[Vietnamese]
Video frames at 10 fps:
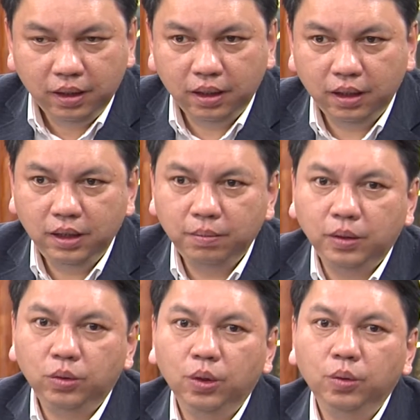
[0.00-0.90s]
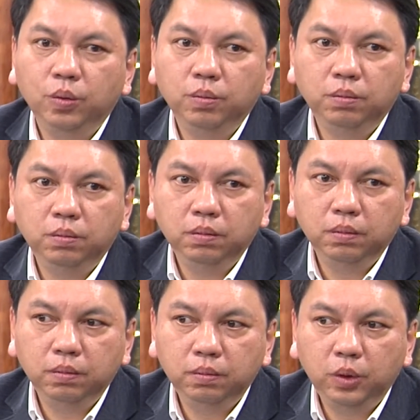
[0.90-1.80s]
Nhưng mà chúng tôi cũng
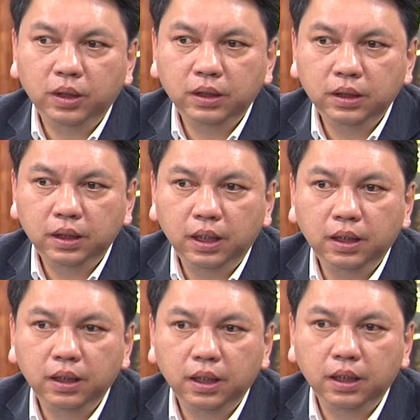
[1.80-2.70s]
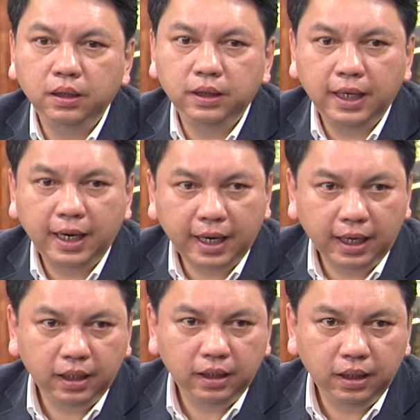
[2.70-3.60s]
muốn nhân cái diễn đàn
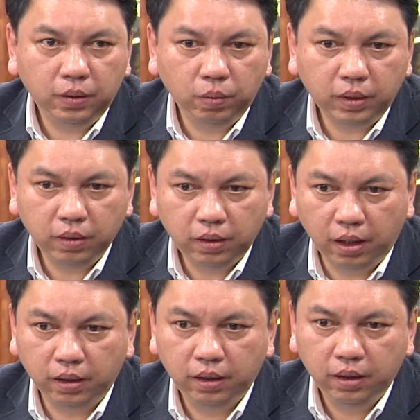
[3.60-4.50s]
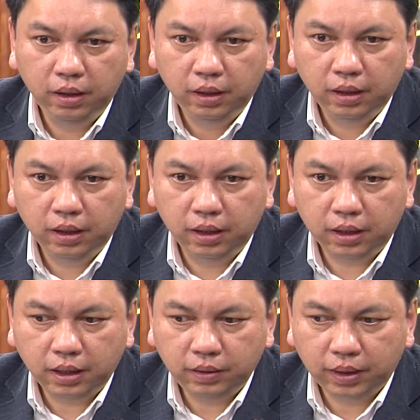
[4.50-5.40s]
này thì cũng kêu gọi
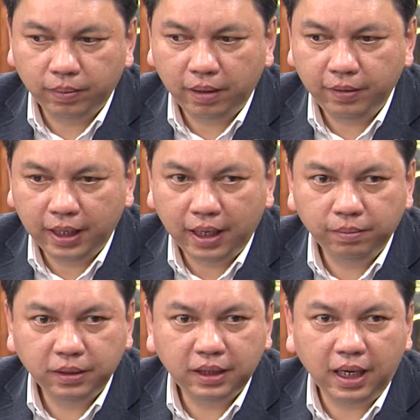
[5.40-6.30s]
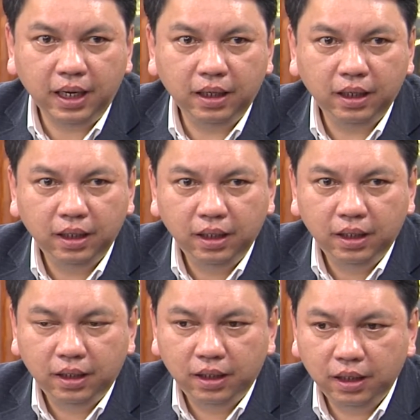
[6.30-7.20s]
các trọng tài bóng đá Việt Nam sẽ
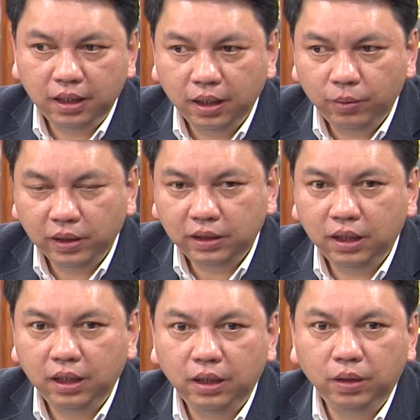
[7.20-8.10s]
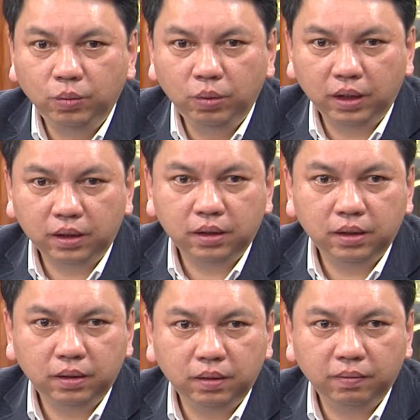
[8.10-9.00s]
kiên quyết xử lý đúng luật
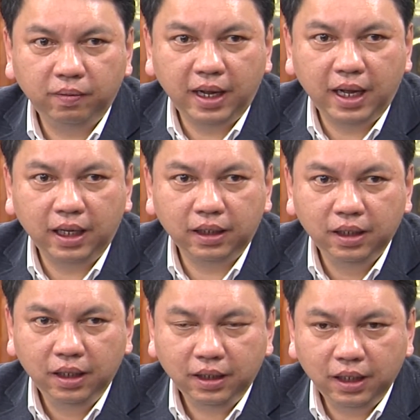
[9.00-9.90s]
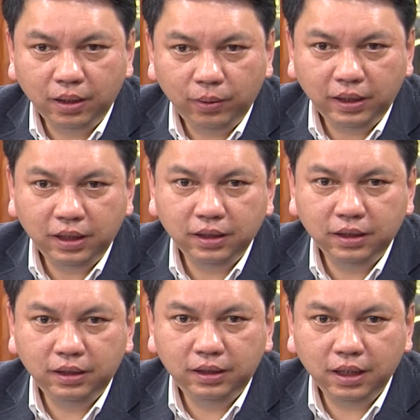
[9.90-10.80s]
và kiên quyết
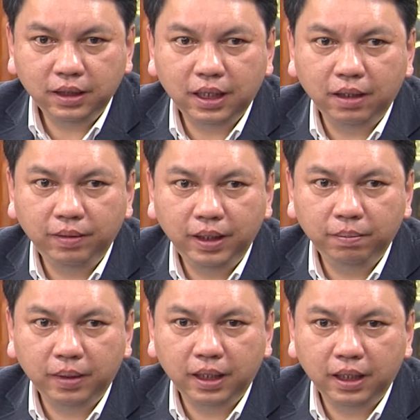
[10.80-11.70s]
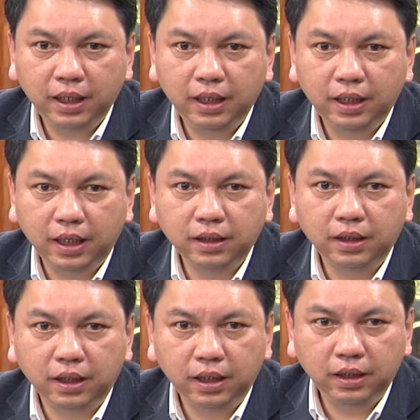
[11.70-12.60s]
trước những cái hành vi mà gây ảnh
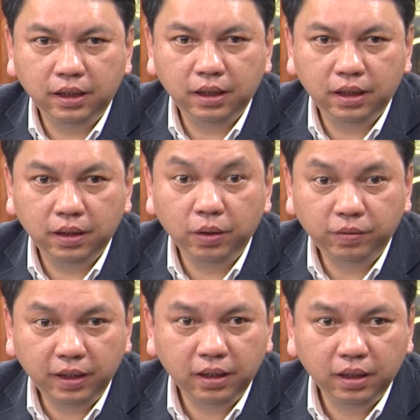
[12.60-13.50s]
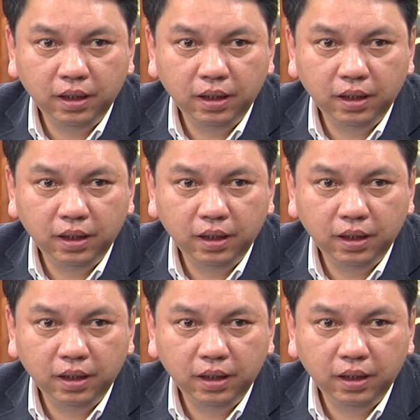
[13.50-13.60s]
hưởng đến đối phương